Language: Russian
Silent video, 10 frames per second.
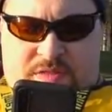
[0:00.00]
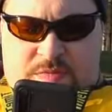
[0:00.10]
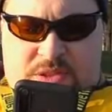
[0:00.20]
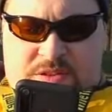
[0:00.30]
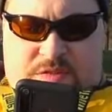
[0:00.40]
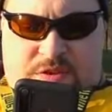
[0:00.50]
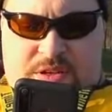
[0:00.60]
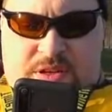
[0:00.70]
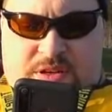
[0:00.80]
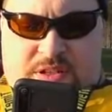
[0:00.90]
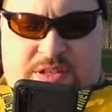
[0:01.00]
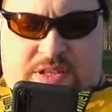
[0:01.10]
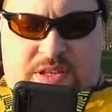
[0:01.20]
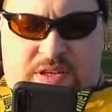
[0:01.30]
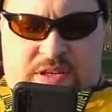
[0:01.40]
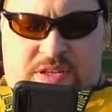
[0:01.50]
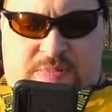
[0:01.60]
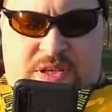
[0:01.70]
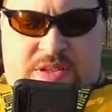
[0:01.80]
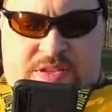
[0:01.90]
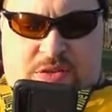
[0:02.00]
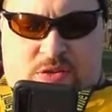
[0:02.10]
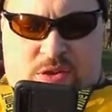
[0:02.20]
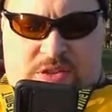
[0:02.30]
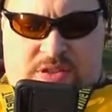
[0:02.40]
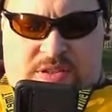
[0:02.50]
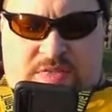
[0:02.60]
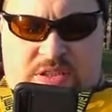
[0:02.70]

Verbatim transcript: вместо фанерных, сильно ли изменится жесткость